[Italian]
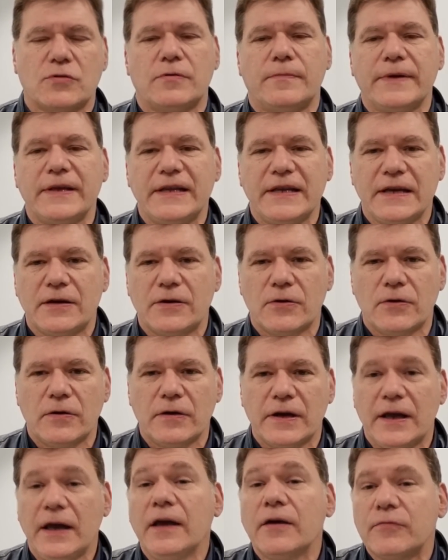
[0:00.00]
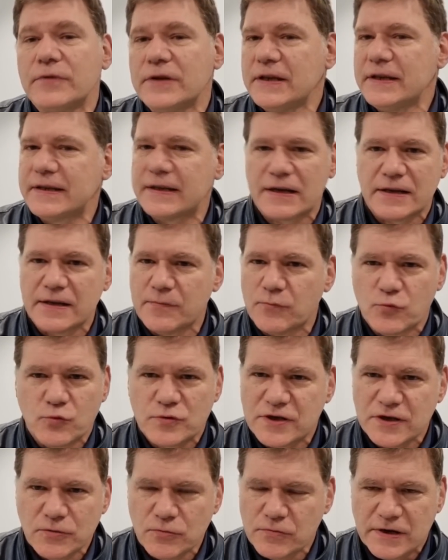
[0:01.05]
come dico, e un Inter di
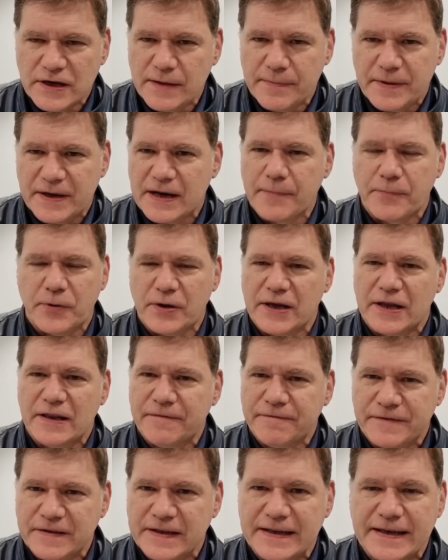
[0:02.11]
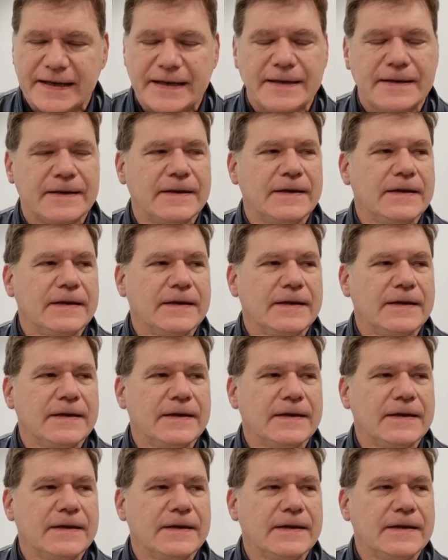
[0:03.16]
musi lunghi, perché poi alla fine